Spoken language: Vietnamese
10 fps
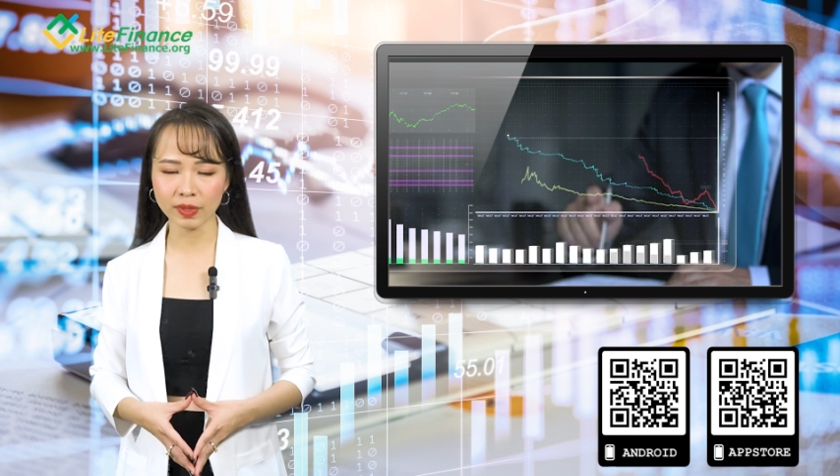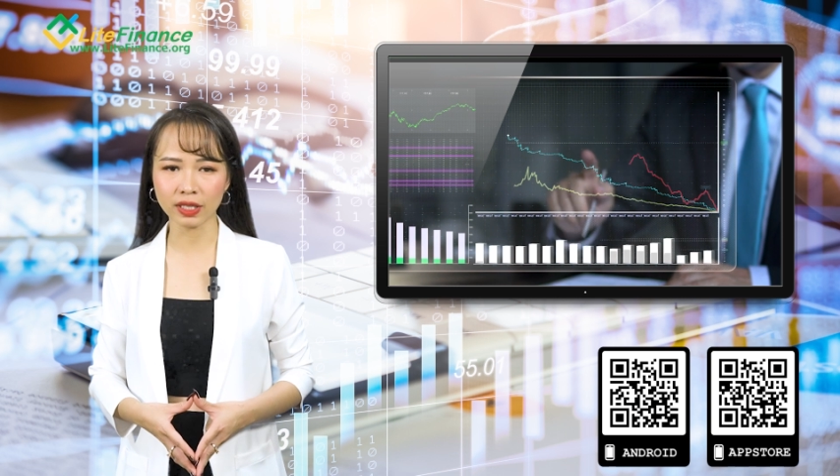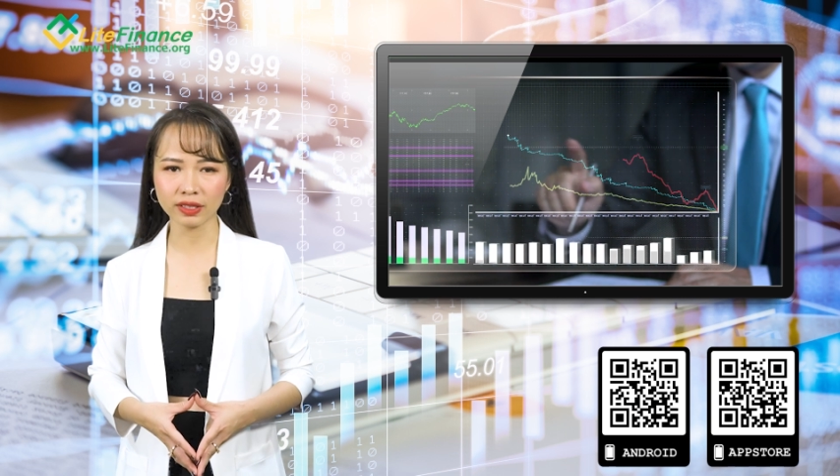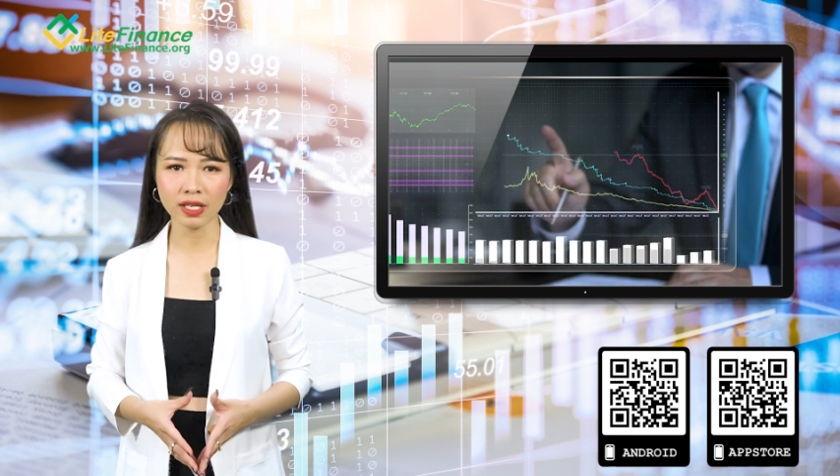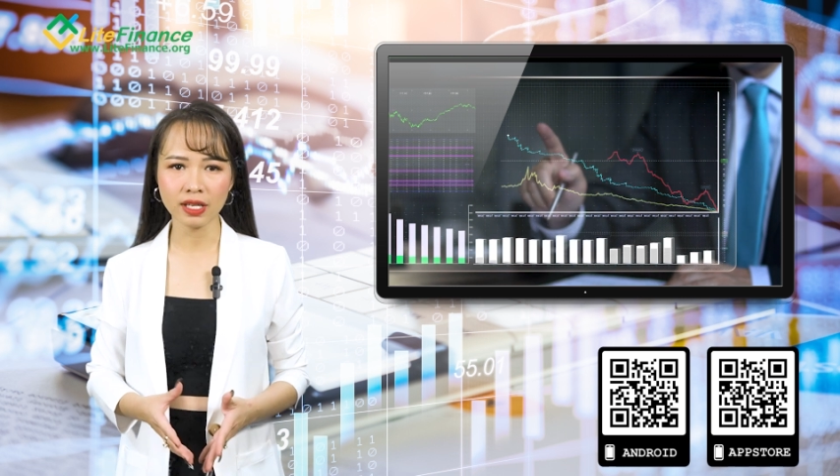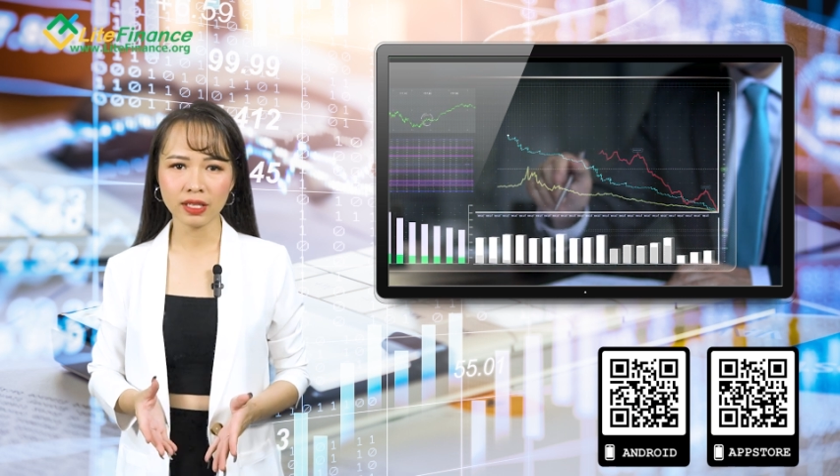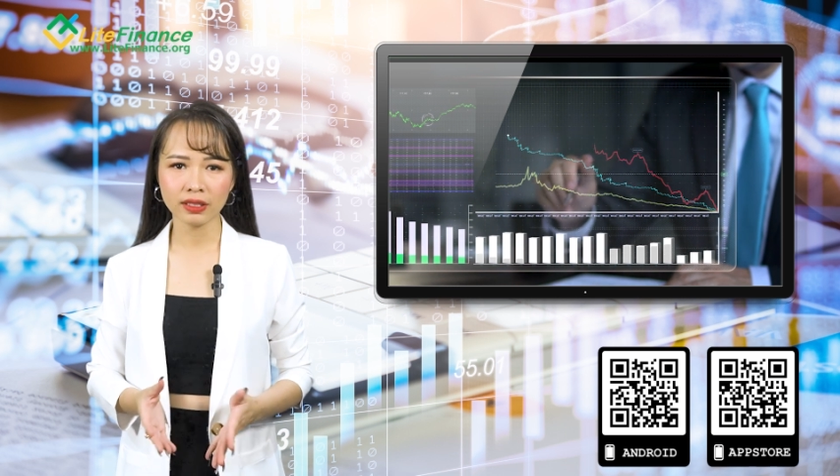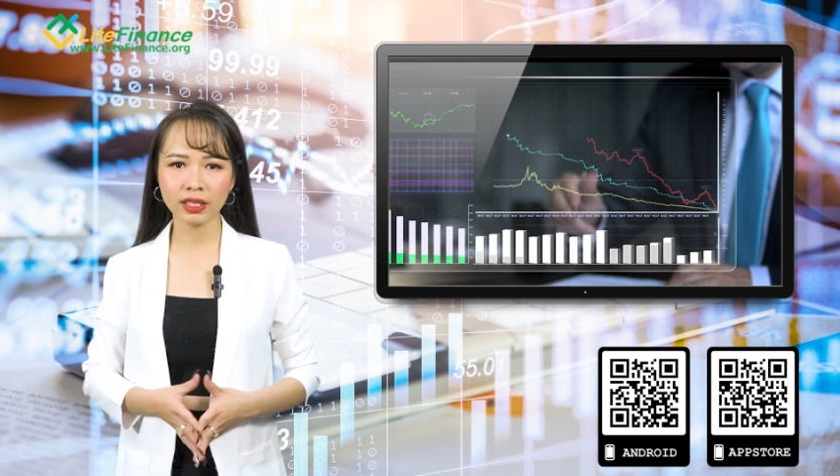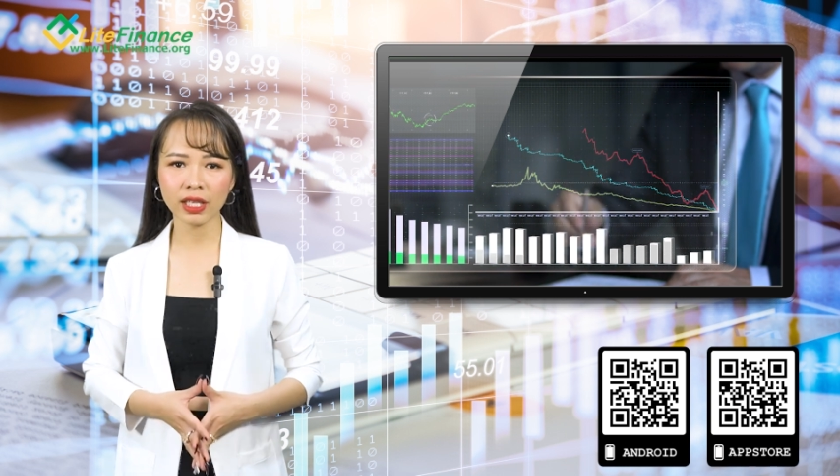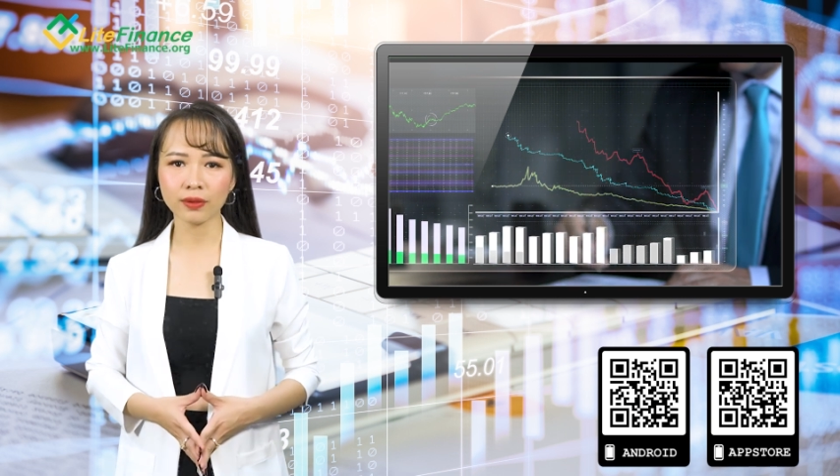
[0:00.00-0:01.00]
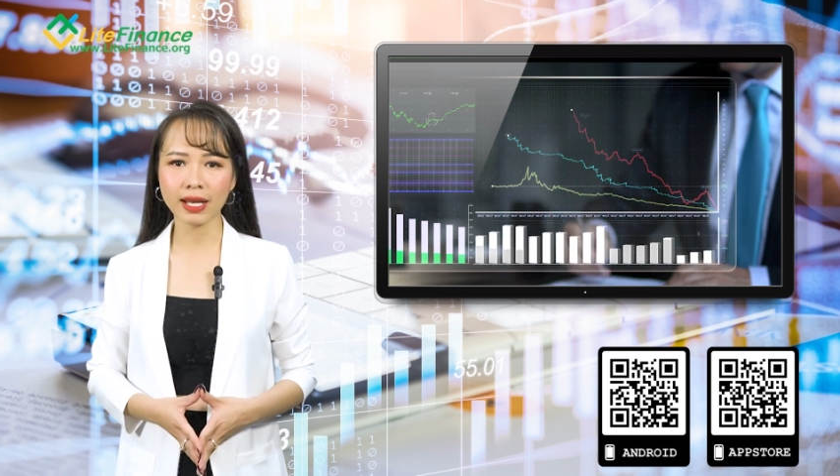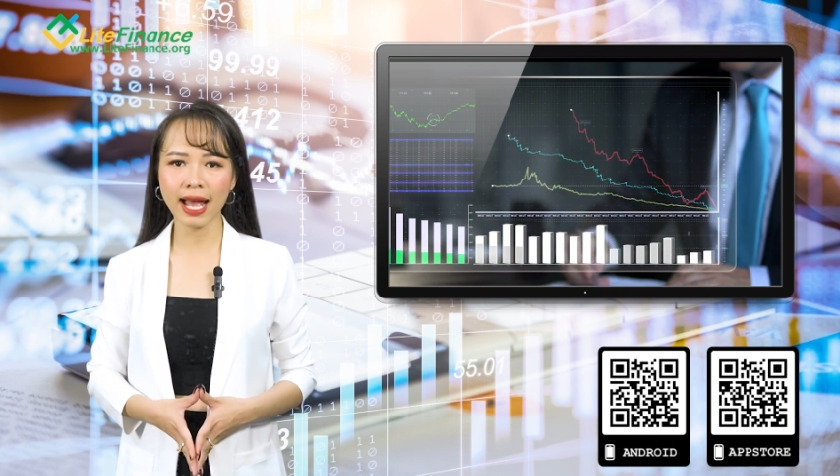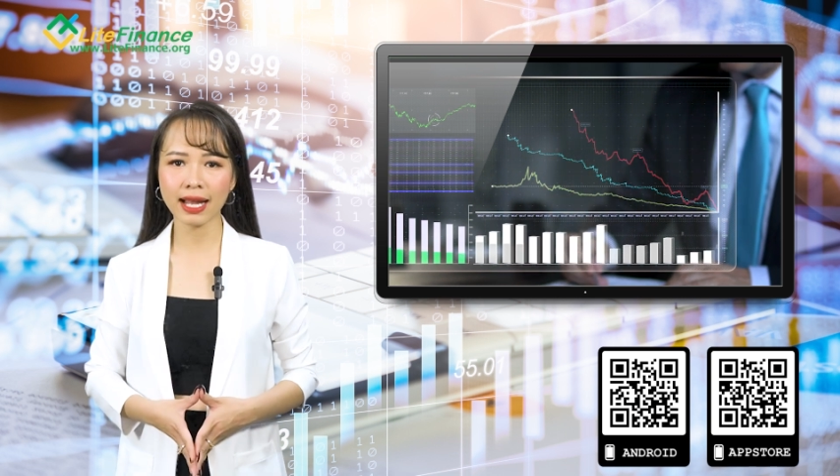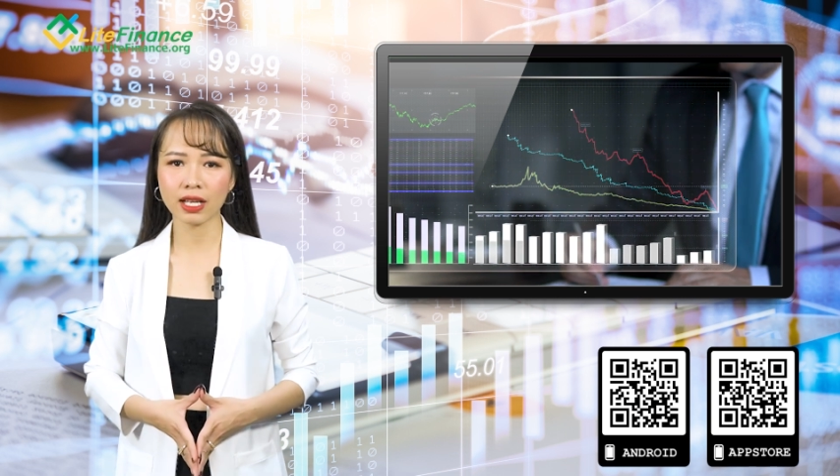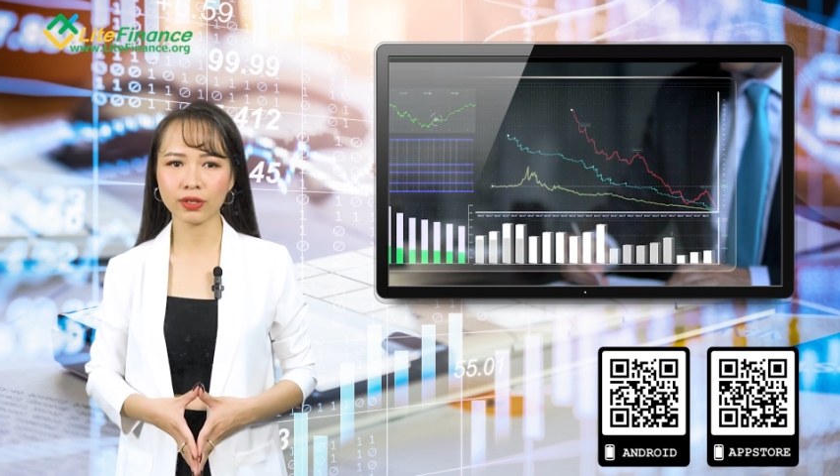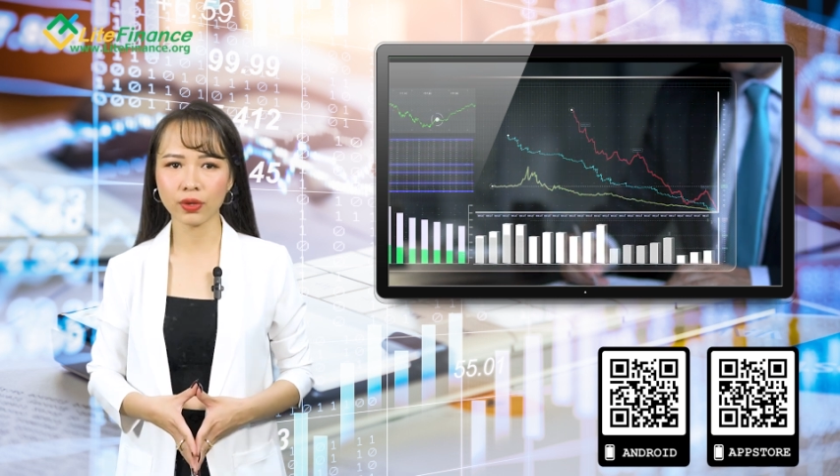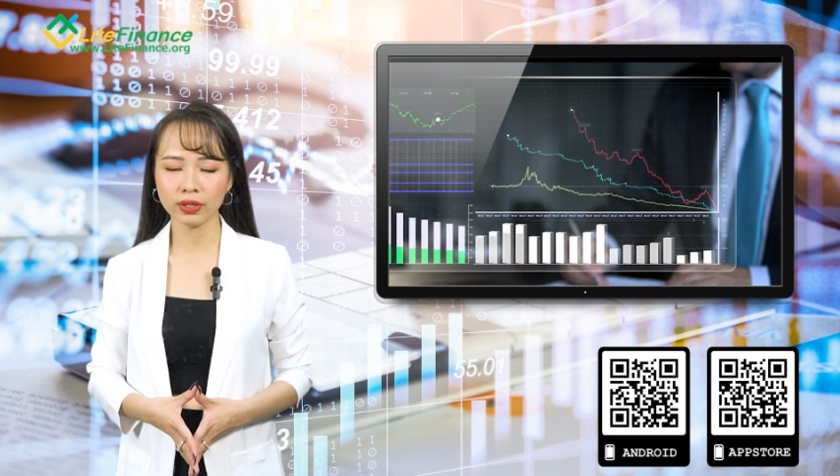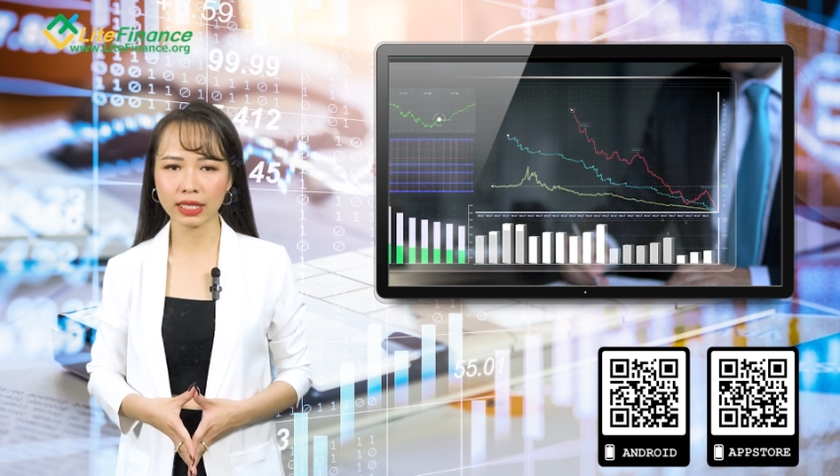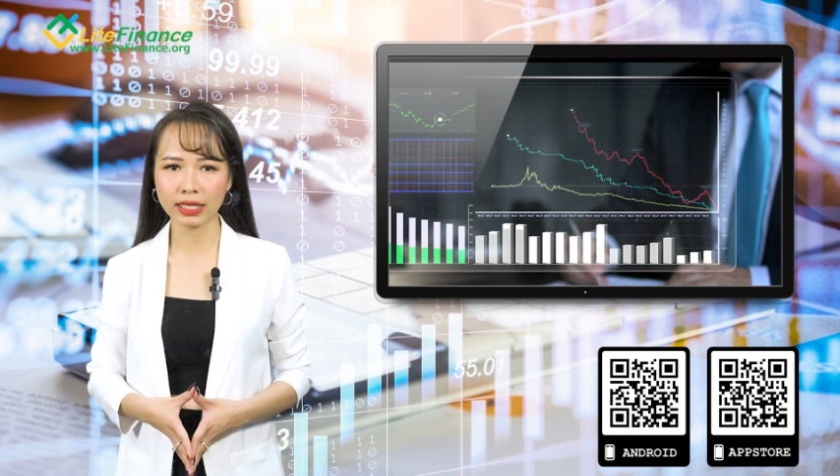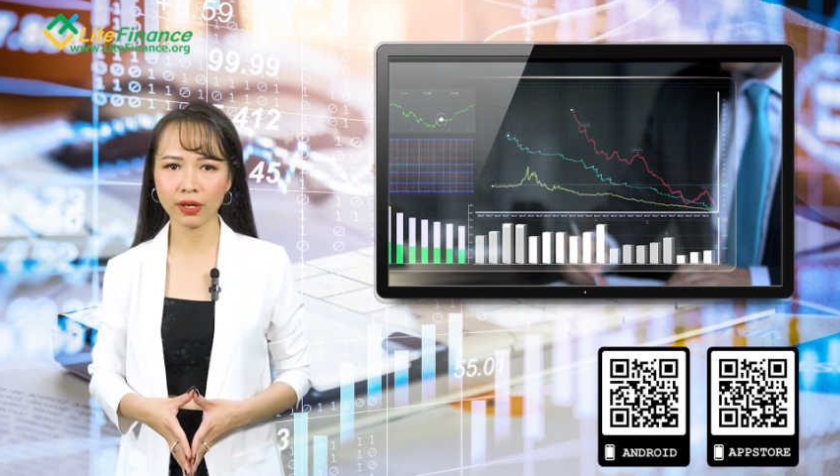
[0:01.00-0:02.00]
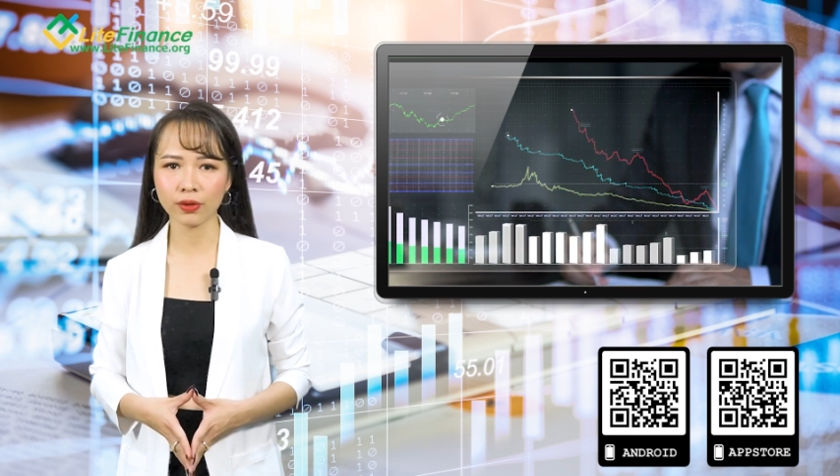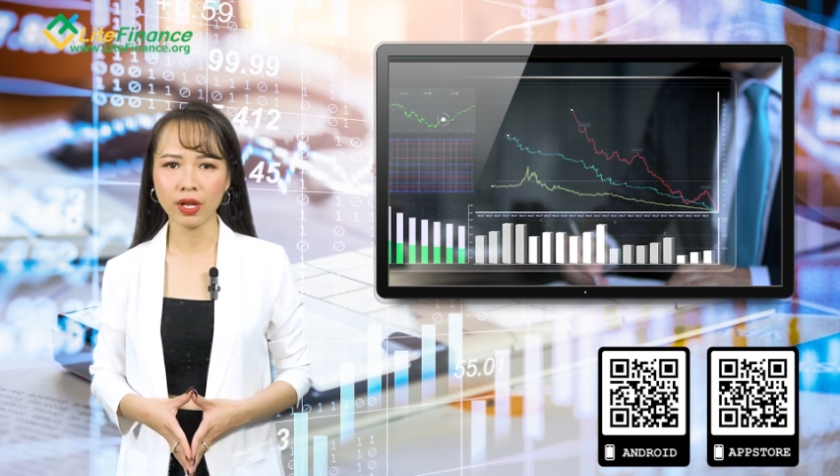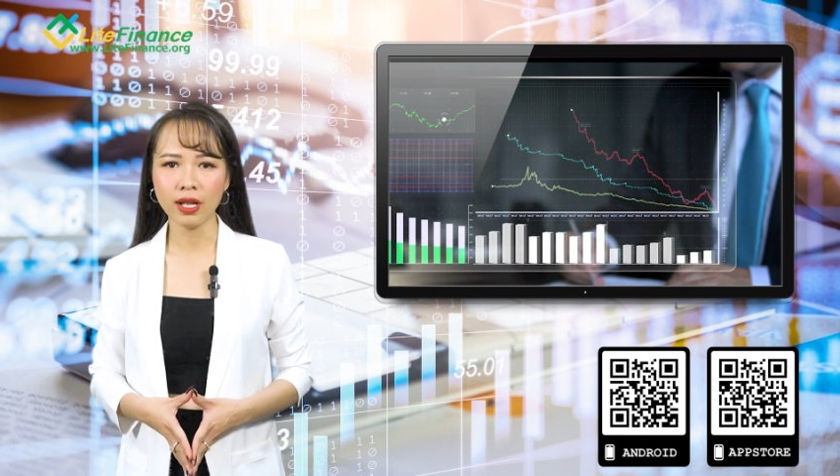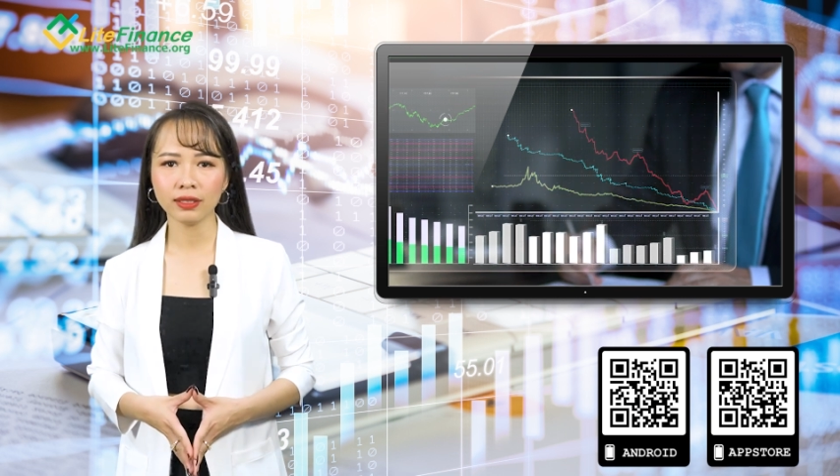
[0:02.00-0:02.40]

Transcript: nắm giữ, được hiểu là hai lệnh đối nghịch nhau.